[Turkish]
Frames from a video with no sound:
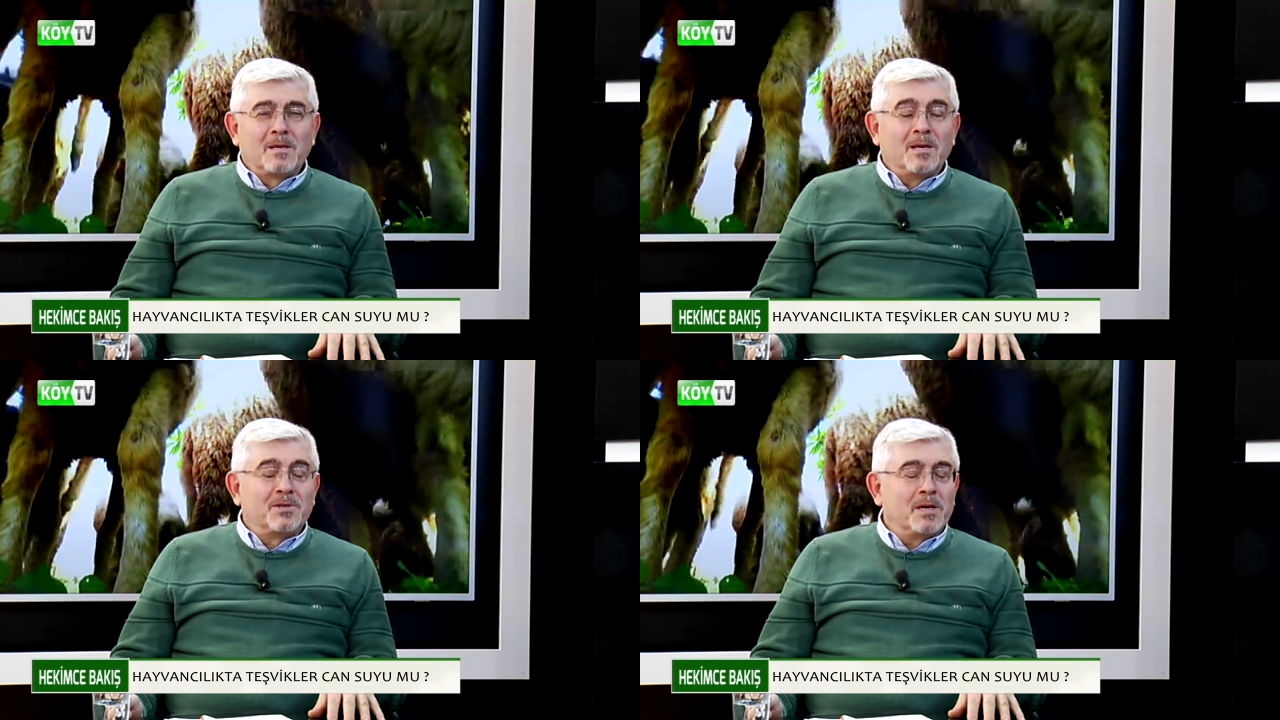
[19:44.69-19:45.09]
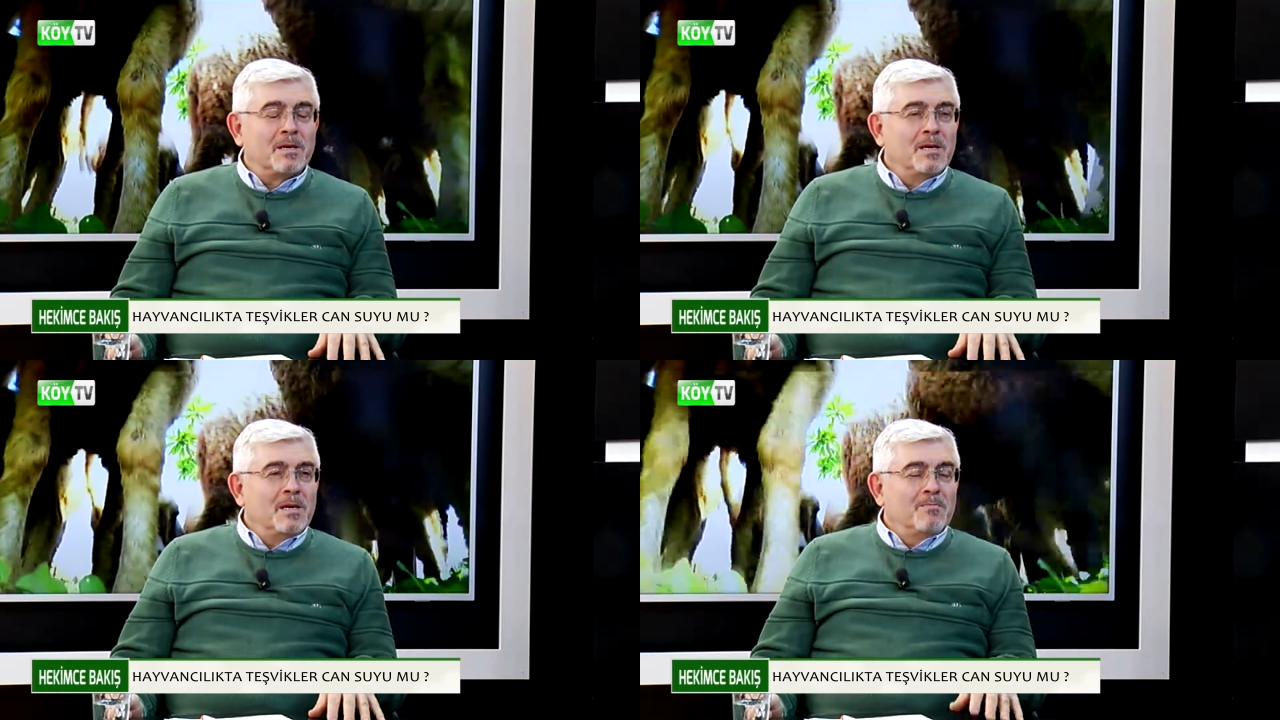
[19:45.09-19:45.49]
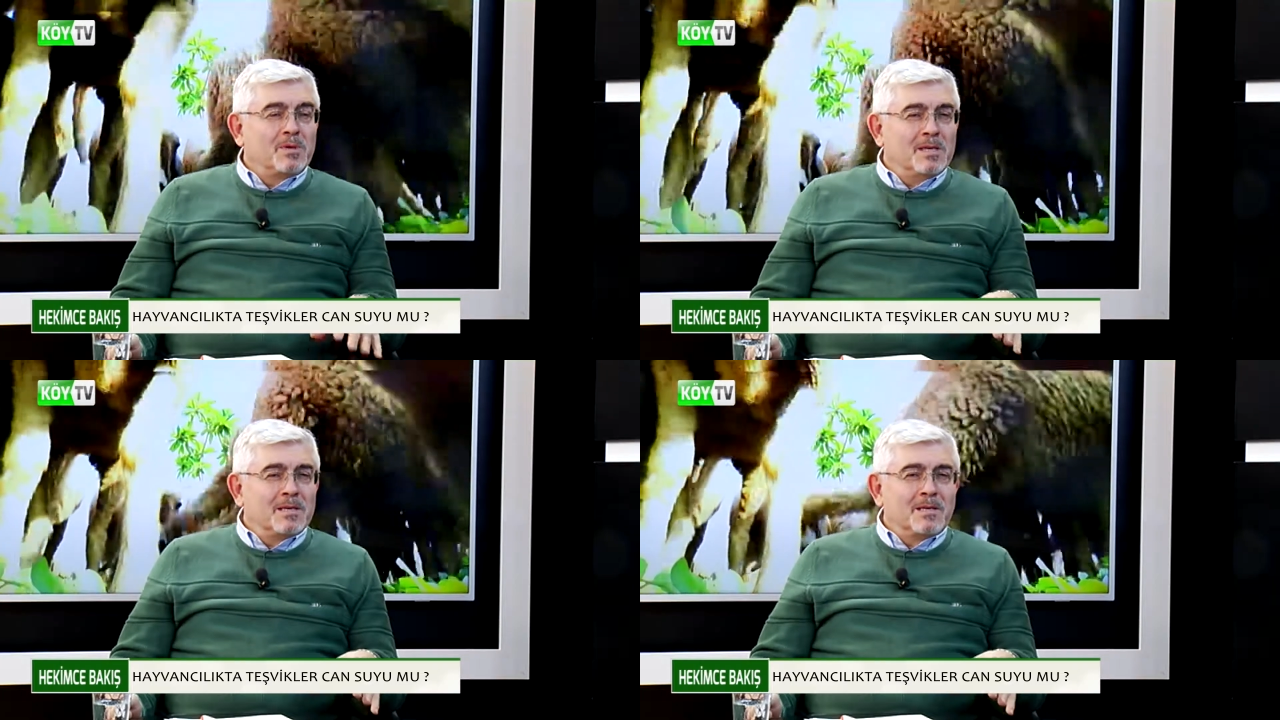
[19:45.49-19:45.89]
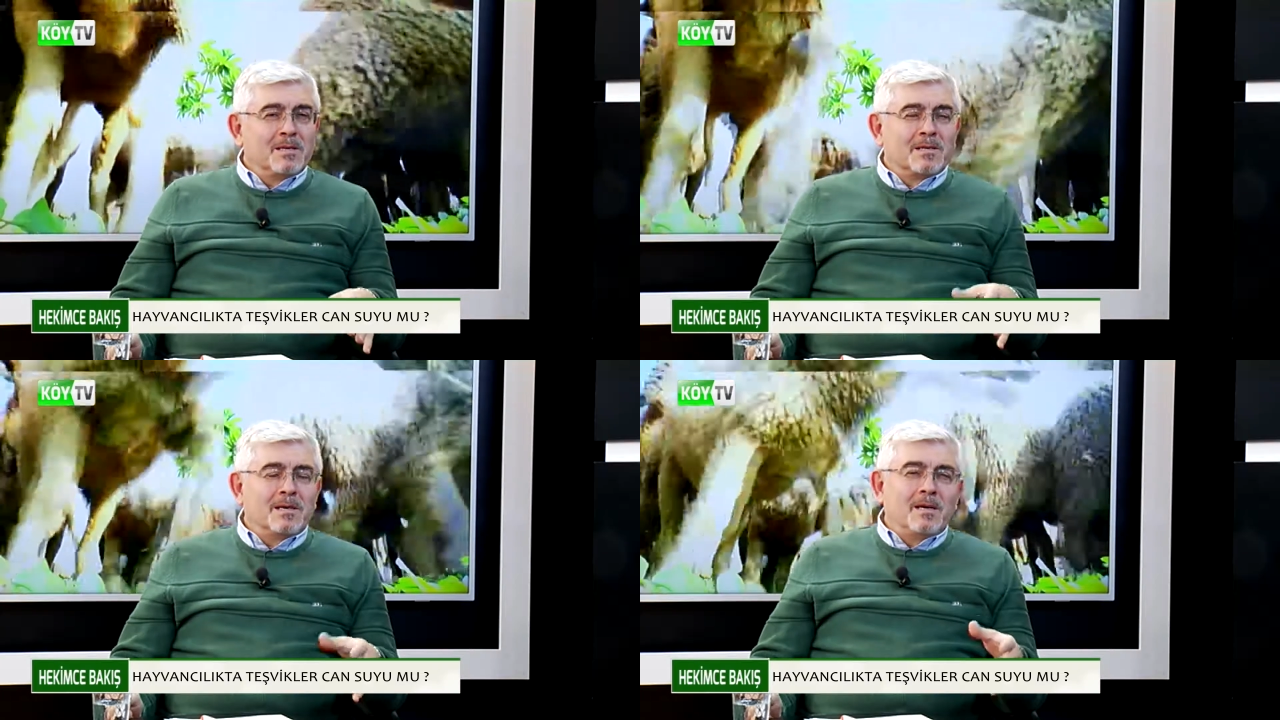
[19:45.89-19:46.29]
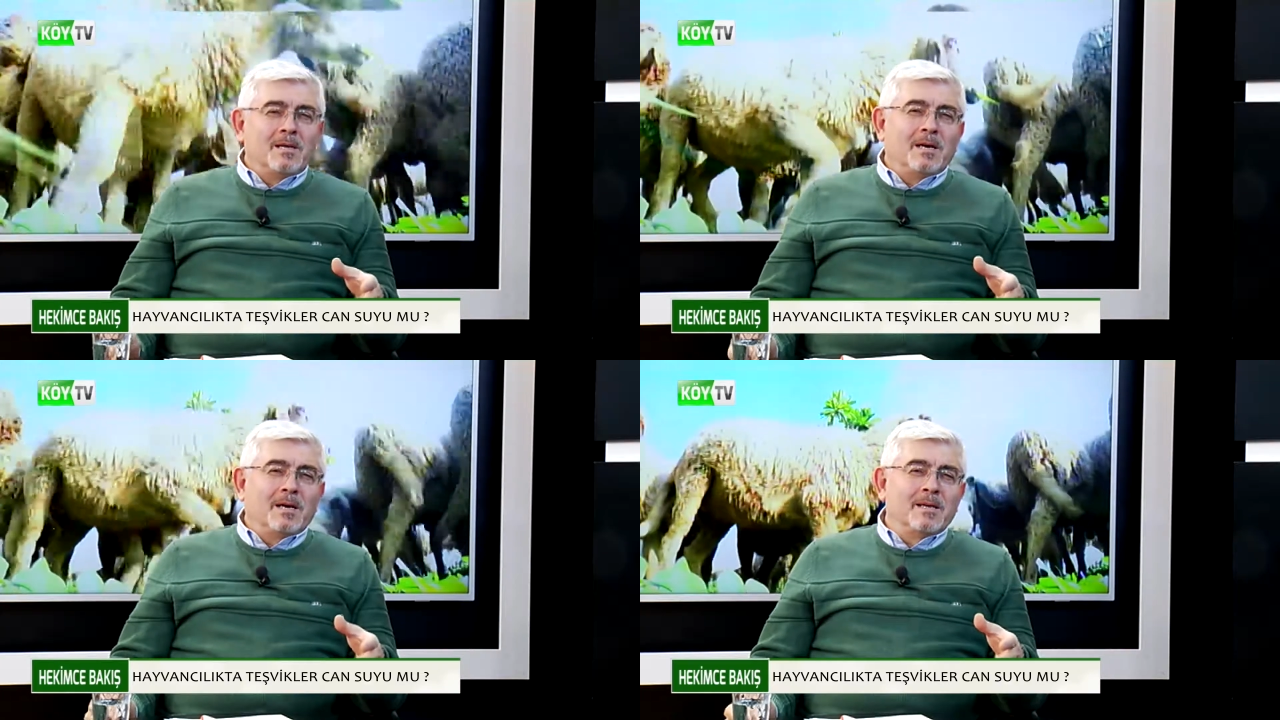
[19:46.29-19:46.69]
yaşar. Bilirsiniz
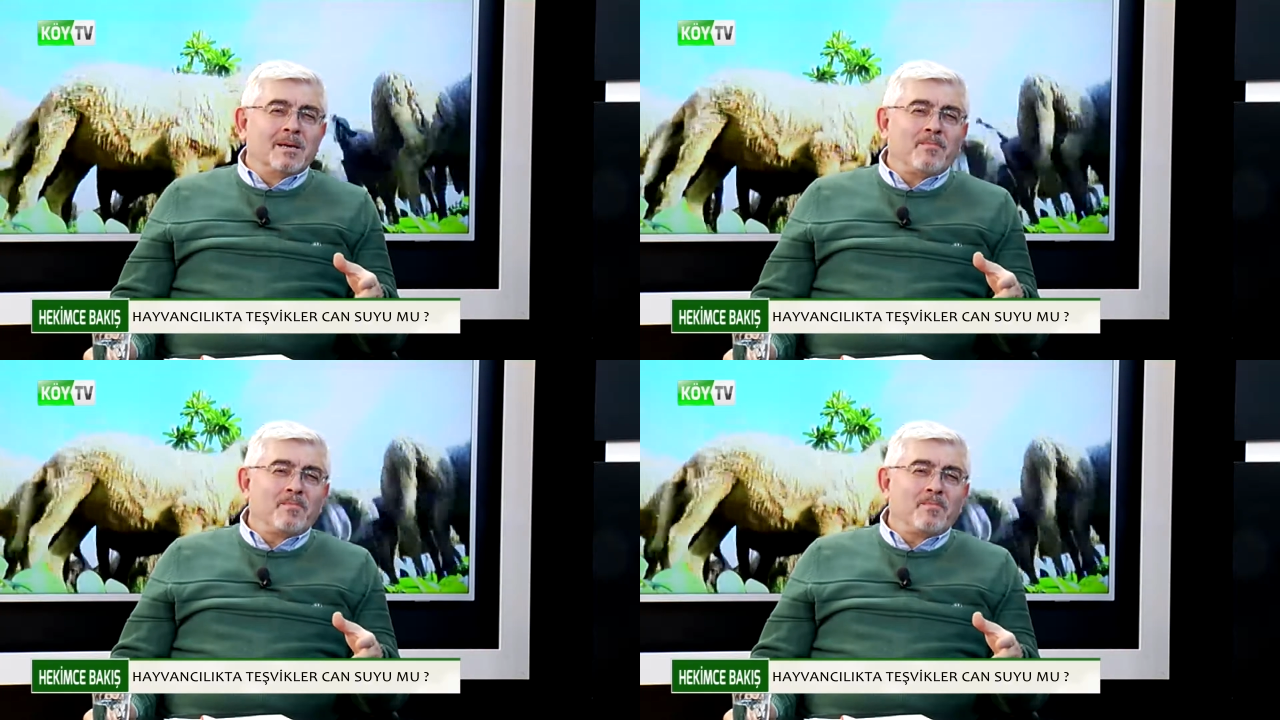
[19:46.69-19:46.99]
yani